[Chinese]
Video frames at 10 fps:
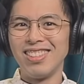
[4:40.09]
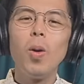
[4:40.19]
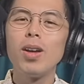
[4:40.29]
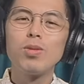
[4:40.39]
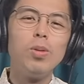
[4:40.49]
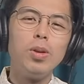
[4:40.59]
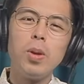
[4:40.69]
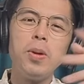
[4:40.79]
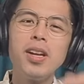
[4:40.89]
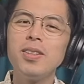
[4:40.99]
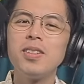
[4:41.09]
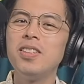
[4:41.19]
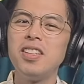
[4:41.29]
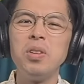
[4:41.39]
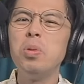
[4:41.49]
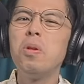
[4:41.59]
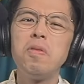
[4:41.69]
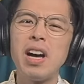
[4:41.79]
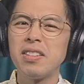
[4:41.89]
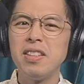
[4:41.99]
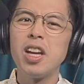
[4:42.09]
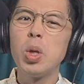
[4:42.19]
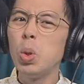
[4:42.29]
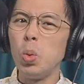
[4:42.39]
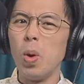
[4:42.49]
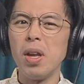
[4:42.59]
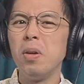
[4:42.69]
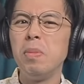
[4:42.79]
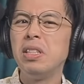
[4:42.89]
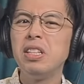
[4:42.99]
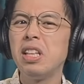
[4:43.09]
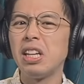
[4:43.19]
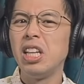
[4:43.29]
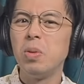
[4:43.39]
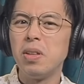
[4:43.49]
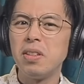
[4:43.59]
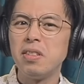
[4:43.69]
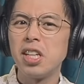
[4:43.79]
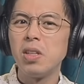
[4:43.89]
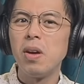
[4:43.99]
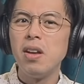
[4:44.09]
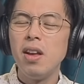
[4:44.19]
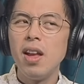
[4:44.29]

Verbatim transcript: 话说，同样的事情如果发生在绿委和民进党绿委身上的话，